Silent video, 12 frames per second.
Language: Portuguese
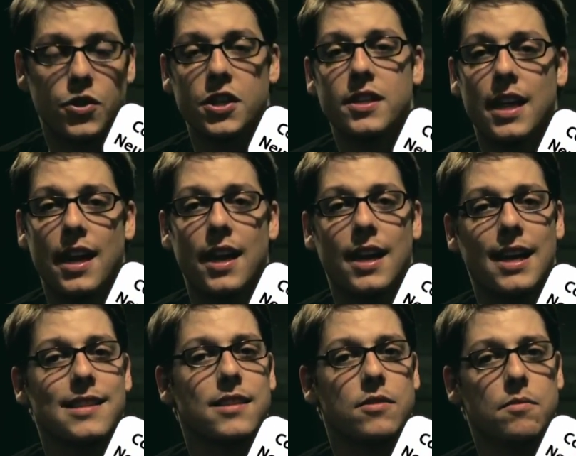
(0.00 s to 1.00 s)
jantar na
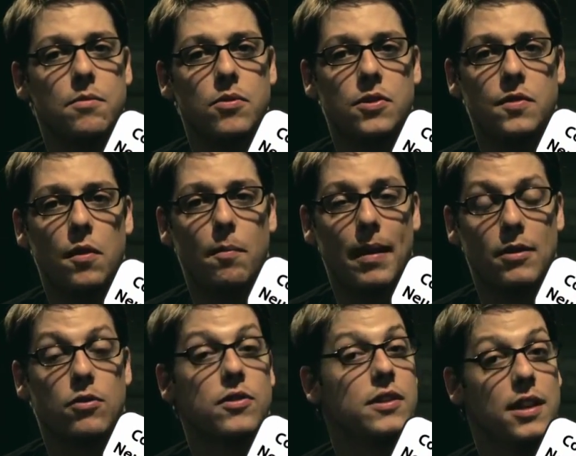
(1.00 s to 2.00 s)
casa de um possível
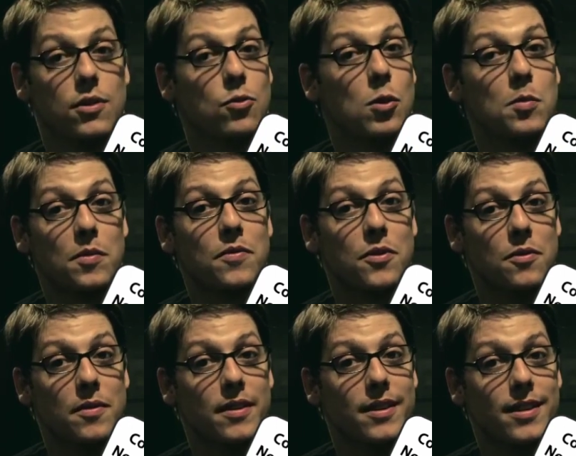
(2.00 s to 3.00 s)
patrocinador pro
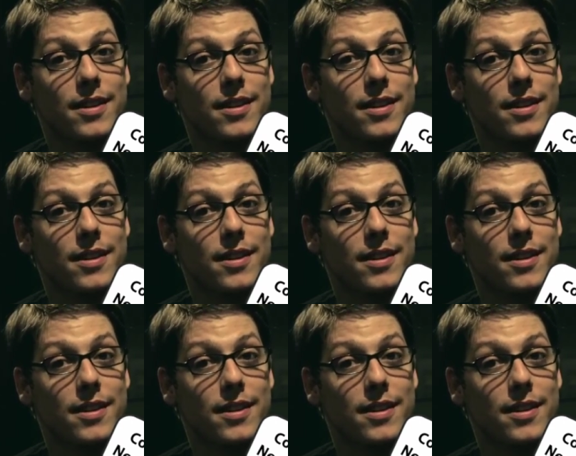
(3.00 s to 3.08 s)
filme.